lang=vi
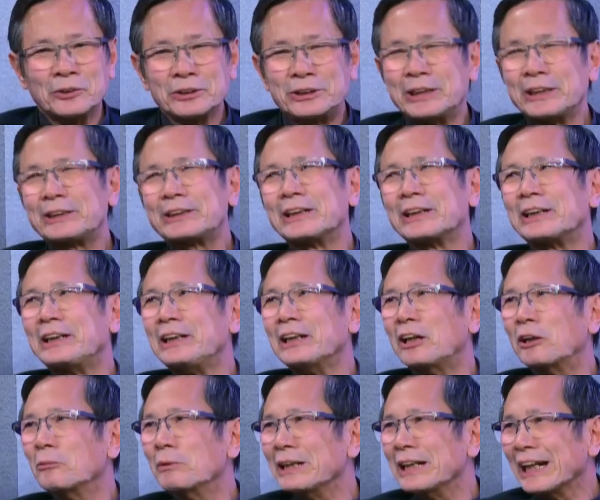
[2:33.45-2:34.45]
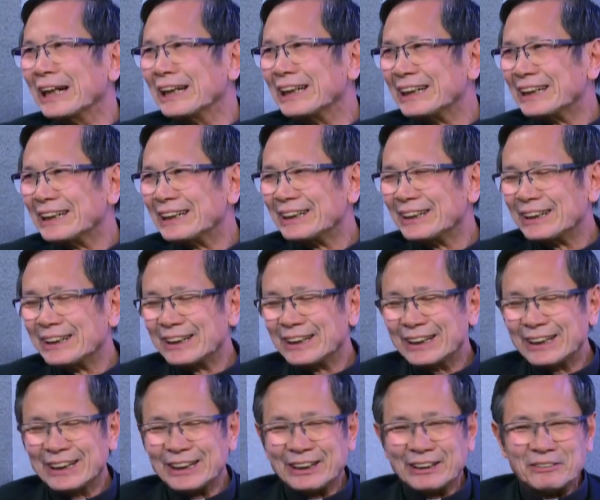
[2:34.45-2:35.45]
tôi thích cái khí hậu bên này dạ
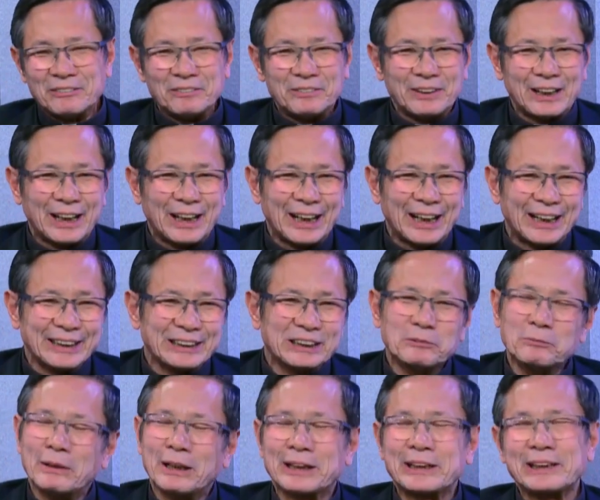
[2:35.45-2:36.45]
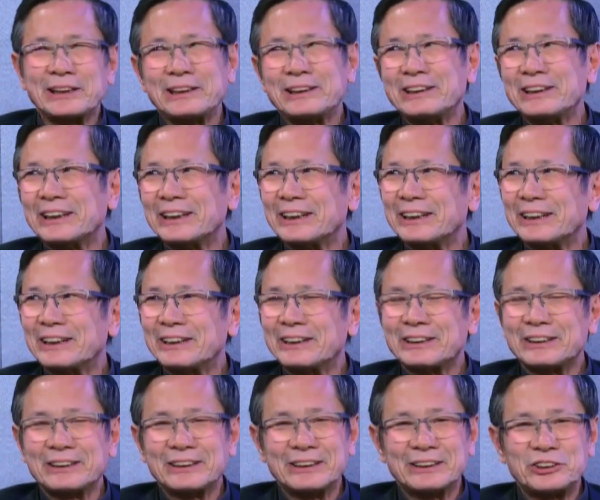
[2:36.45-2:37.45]
yeah, vâng và nhưng mà cái
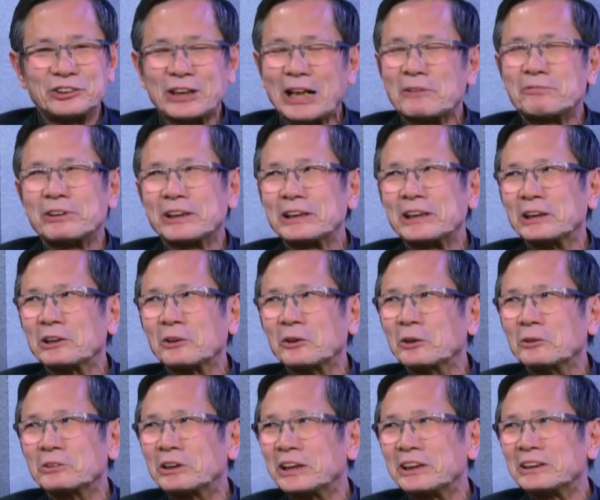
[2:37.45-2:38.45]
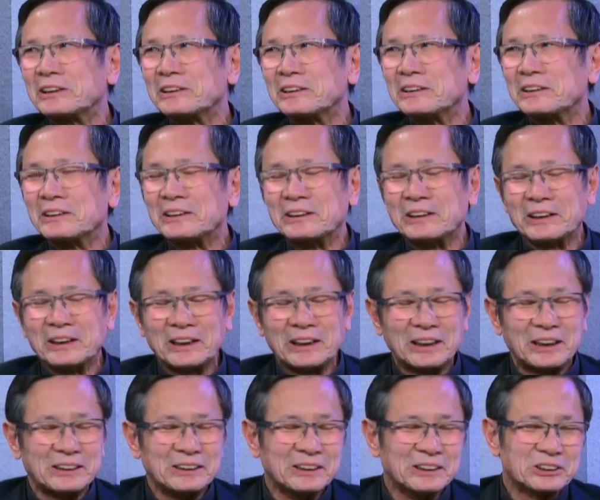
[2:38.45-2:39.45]
uh, traffic thì tôi không thích
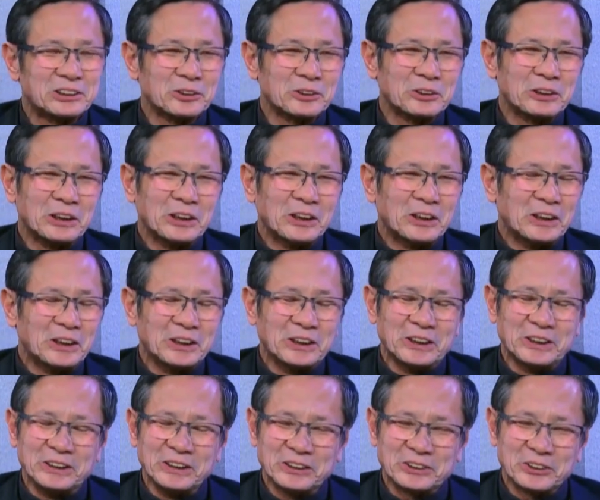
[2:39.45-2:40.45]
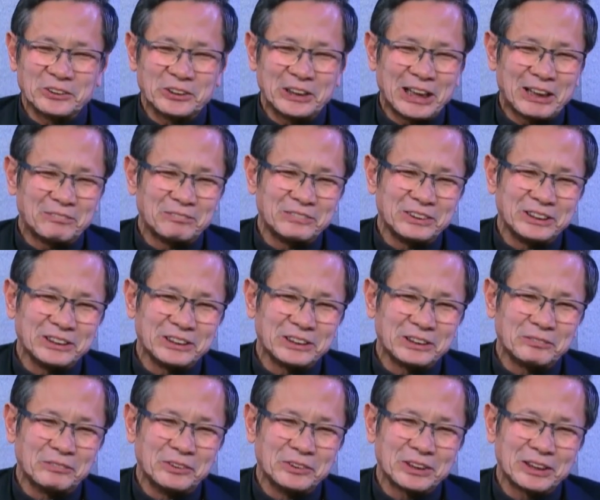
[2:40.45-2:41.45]
à, hơi nhiều xe phải ừ, không ừ, cha năm
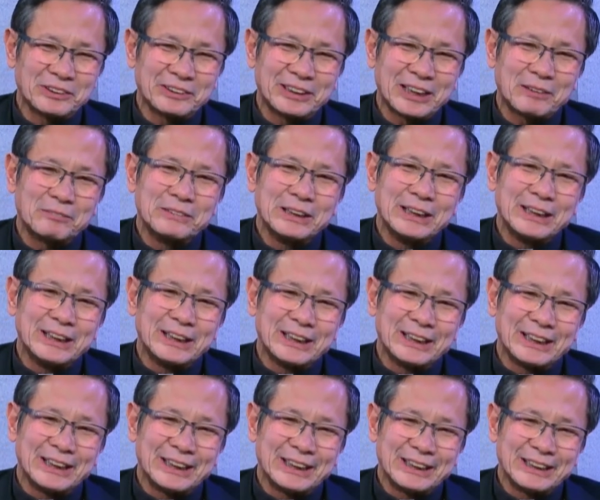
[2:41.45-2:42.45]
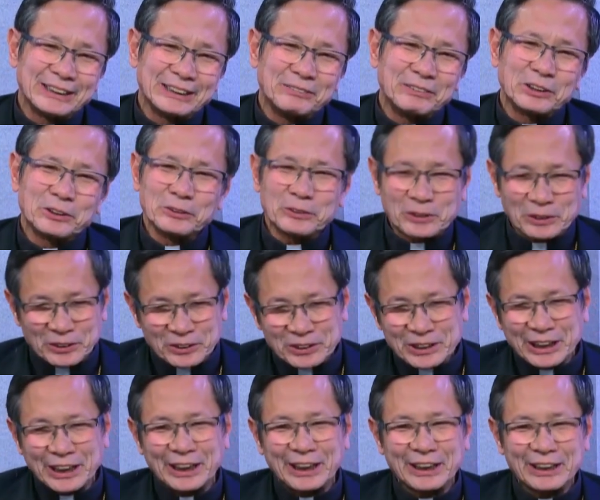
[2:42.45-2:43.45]
dạ. bốn yeah. năm nhưng mà tôi có
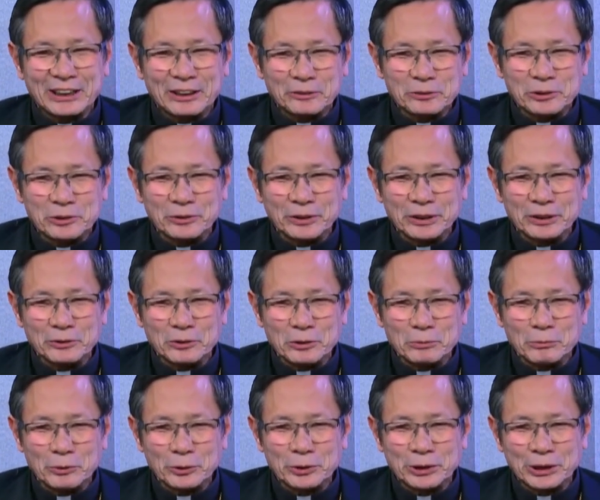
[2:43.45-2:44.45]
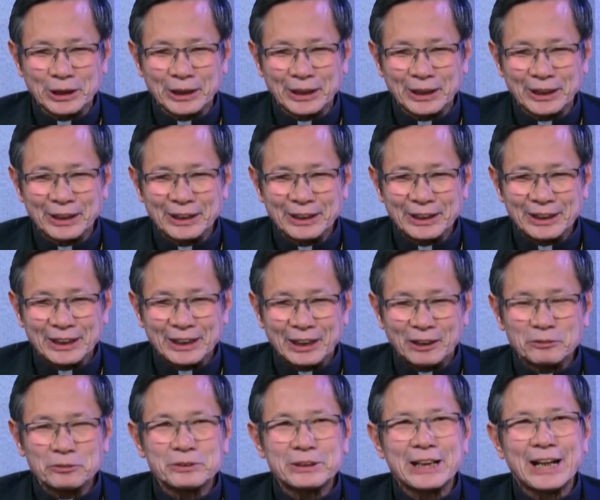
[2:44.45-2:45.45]
kể câu chuyện của một uh,
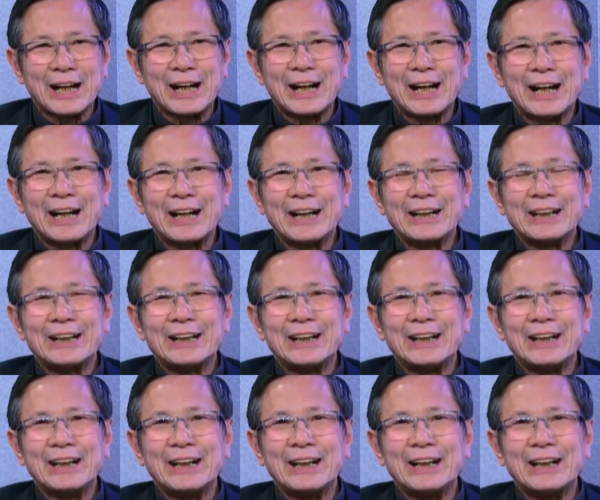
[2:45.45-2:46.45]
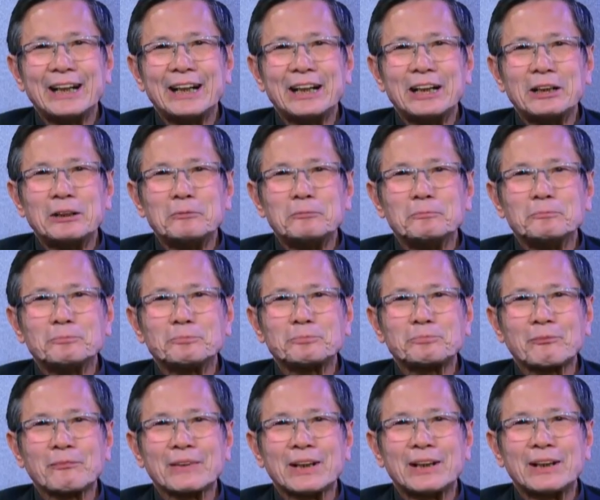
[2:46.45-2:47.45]
ông cha à,
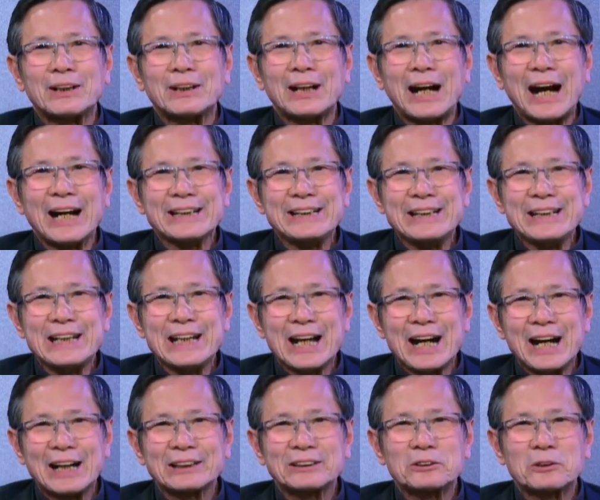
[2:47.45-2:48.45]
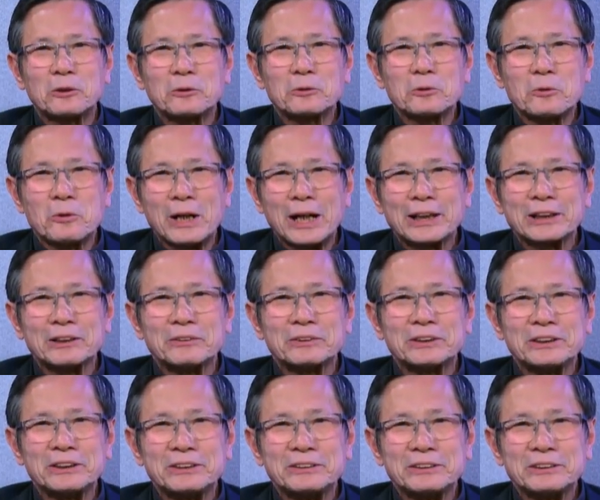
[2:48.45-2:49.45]
Ái Di Lan khôn ngoan
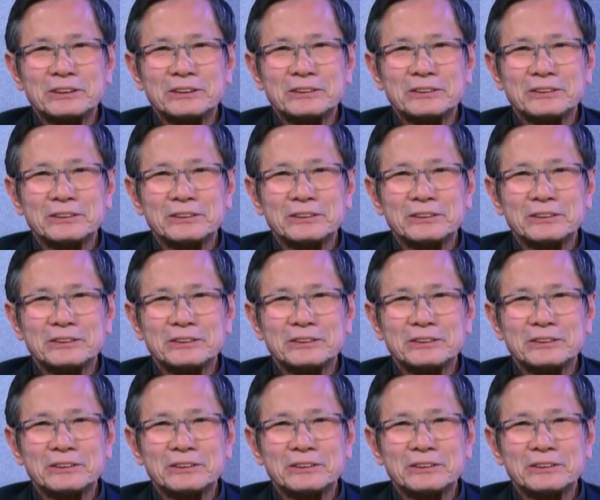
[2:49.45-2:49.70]
ông cứ